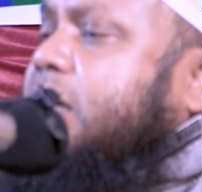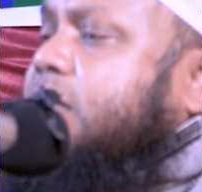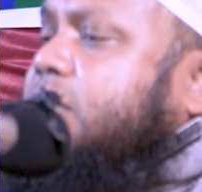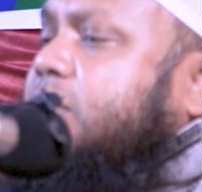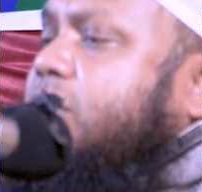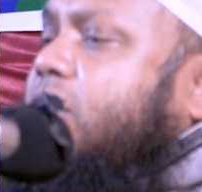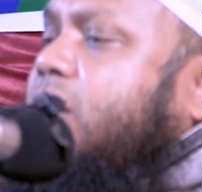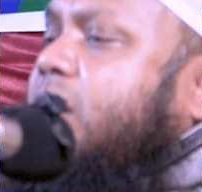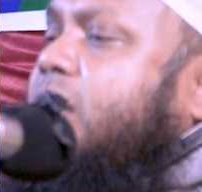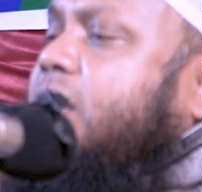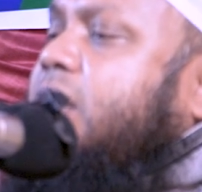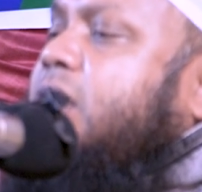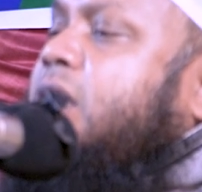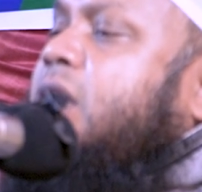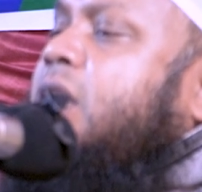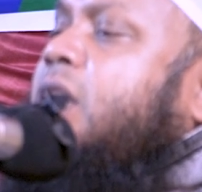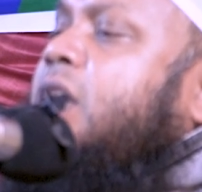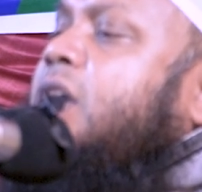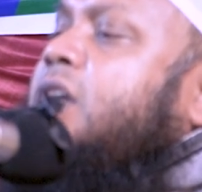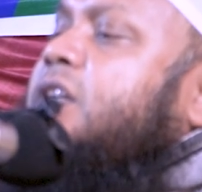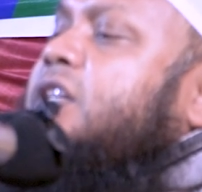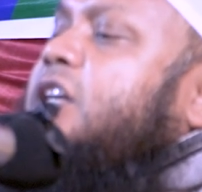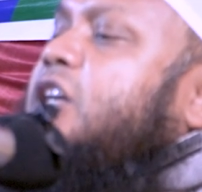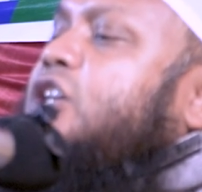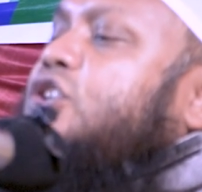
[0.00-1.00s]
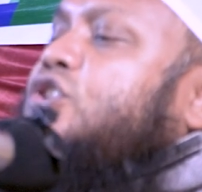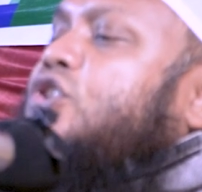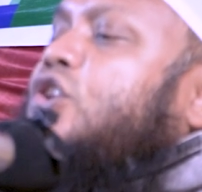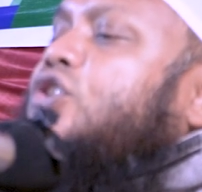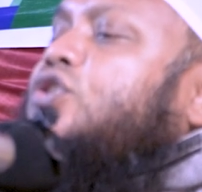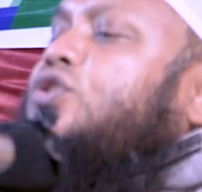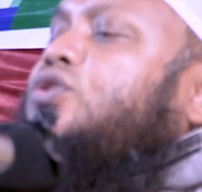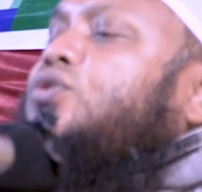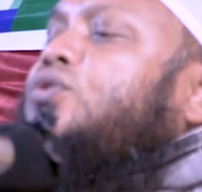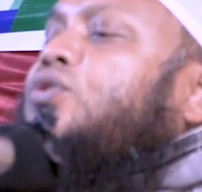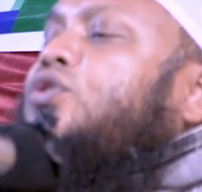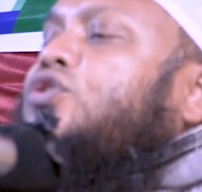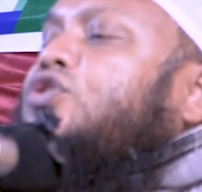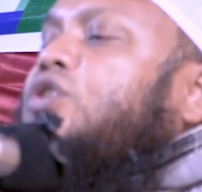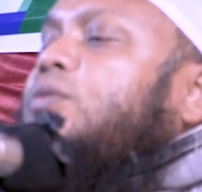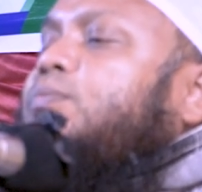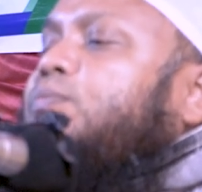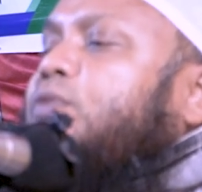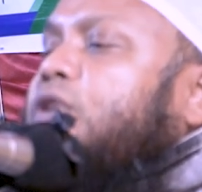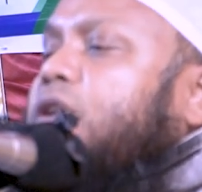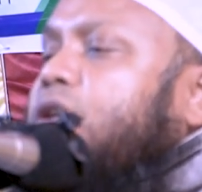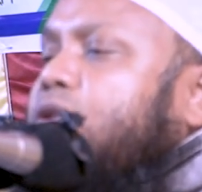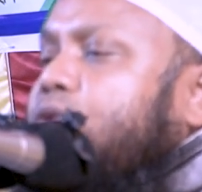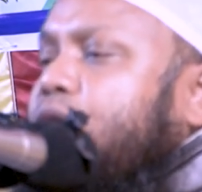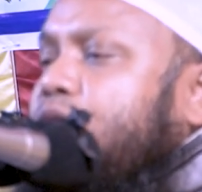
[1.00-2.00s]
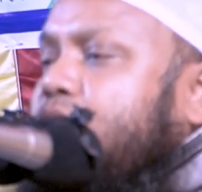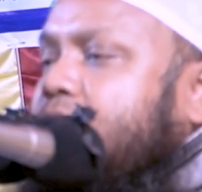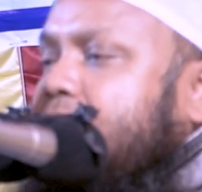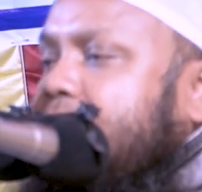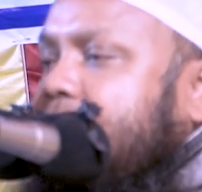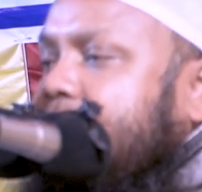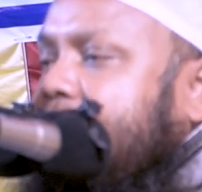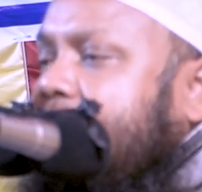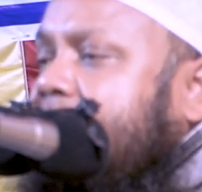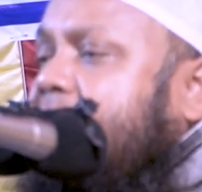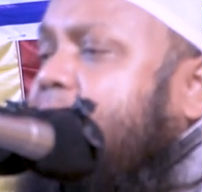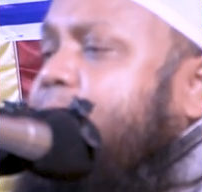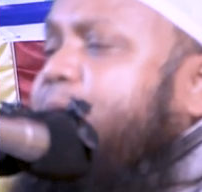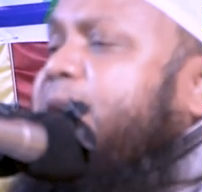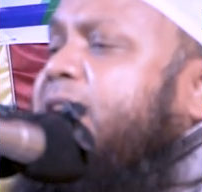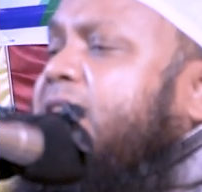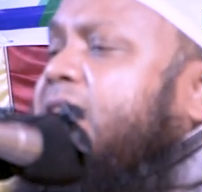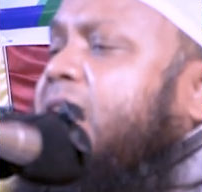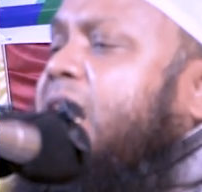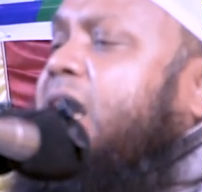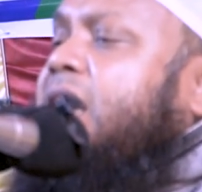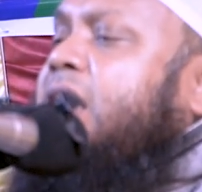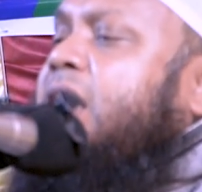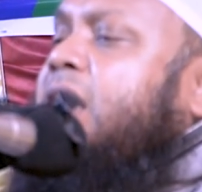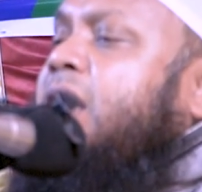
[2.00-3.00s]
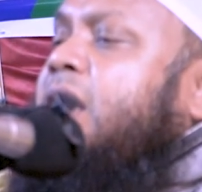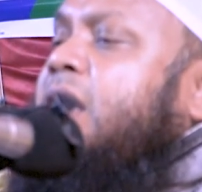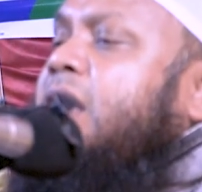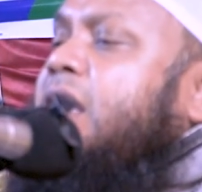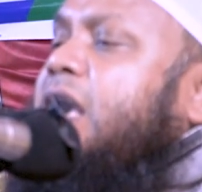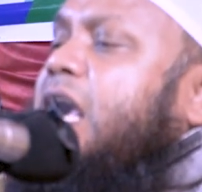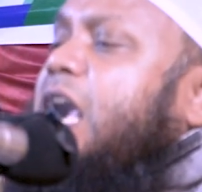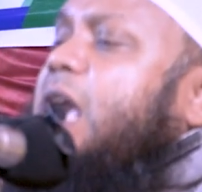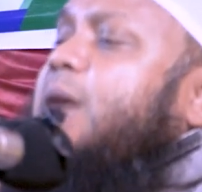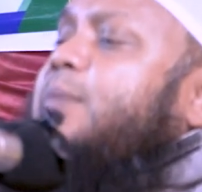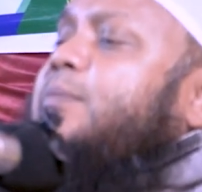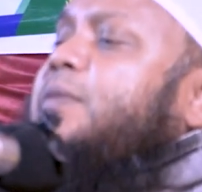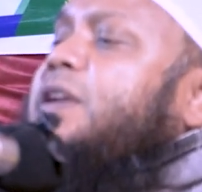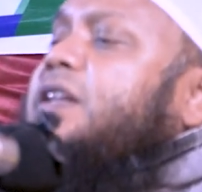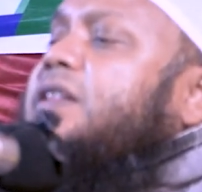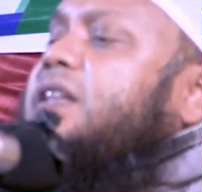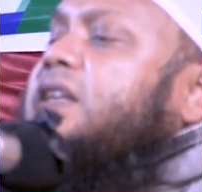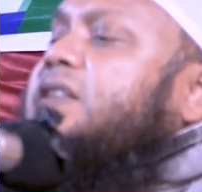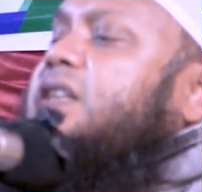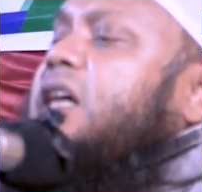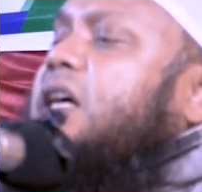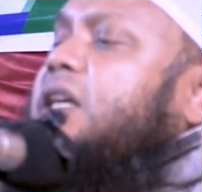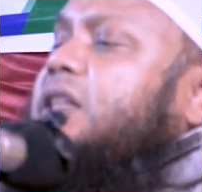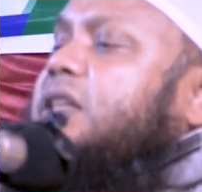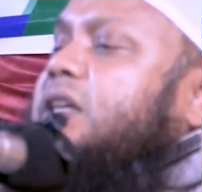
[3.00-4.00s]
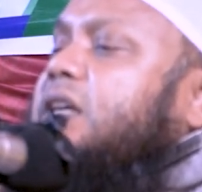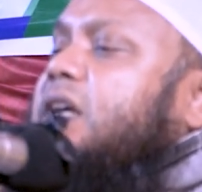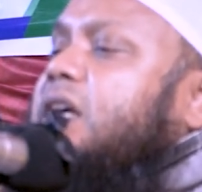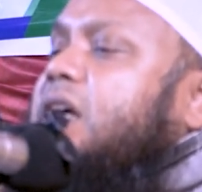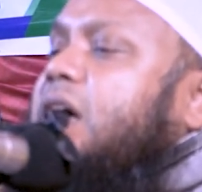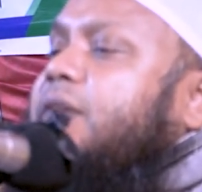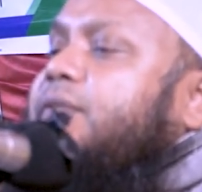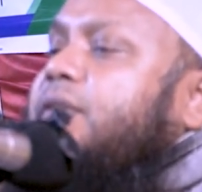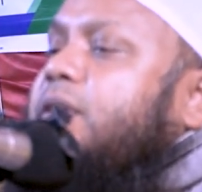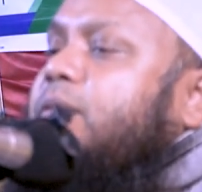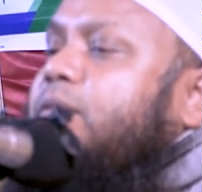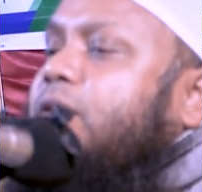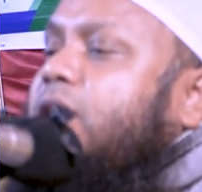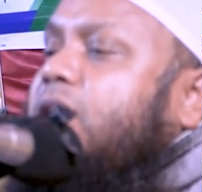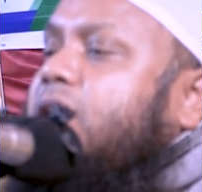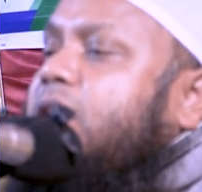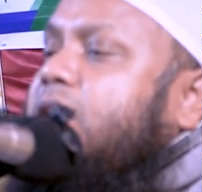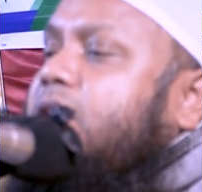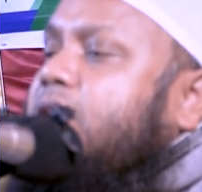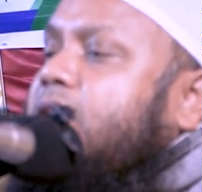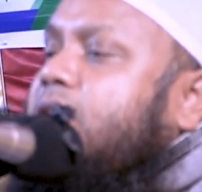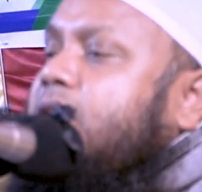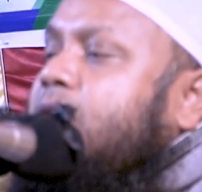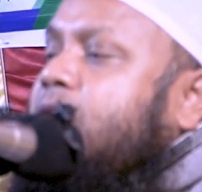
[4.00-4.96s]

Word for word: থাকতে হয় সেই শর্তগুলো সম্পর্কে কোনো এলমি নাই এমনিতে যাকে তাকে কাফের বলে